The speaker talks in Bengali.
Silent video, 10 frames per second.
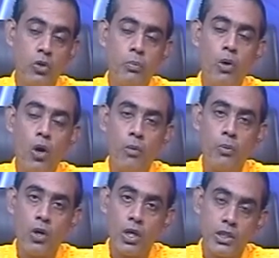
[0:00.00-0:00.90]
খুব অল্প
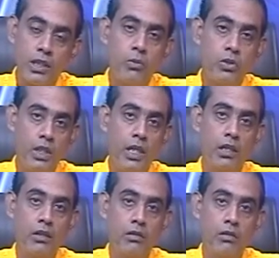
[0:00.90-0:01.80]
খরচার মধ্যে
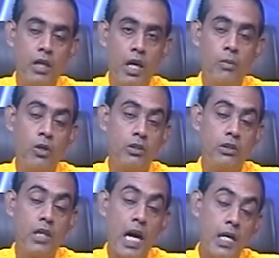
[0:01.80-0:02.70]
এবং
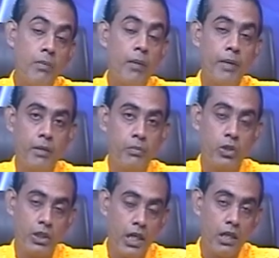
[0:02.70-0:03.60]
স্থায়ীভাবে
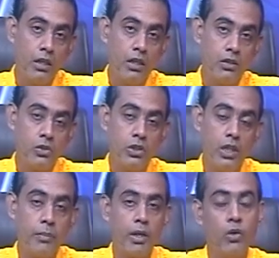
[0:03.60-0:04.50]
প্রতিকার যদি
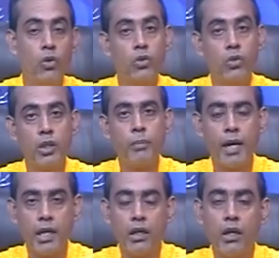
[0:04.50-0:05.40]
আপনারা গ্রহণ করতে
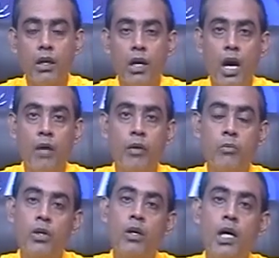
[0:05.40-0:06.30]
পারেন আমার
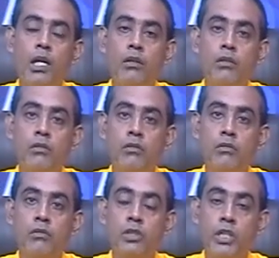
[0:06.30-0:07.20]
মনে হয়
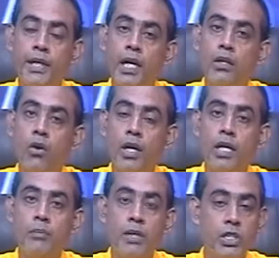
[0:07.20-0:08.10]
সেটাই
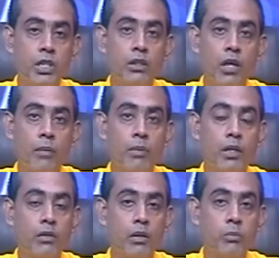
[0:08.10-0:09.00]
অনেক বেশি
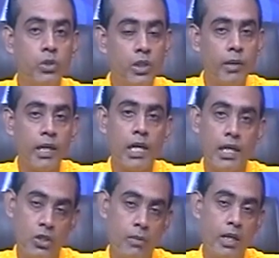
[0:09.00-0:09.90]
আপনার বুদ্ধিমানের
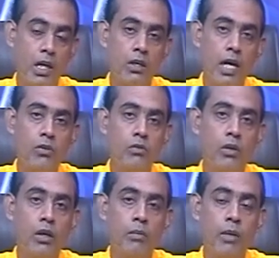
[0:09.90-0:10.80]
কাজ হবে কারণ এখন
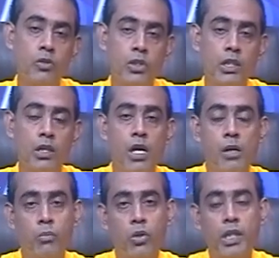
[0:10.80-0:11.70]
মানুষের
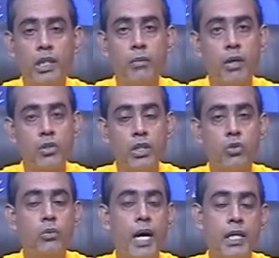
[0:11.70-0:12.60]
প্রত্যেকটা মানুষের
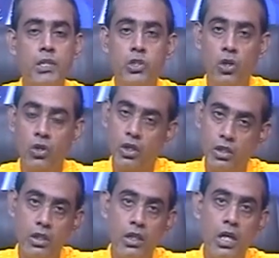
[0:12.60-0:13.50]
খুব আর্থিক সংকট
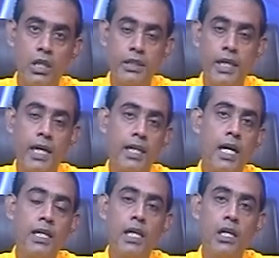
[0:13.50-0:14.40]
সেখানে
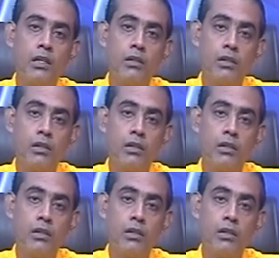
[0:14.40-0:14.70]
দাঁড়িয়ে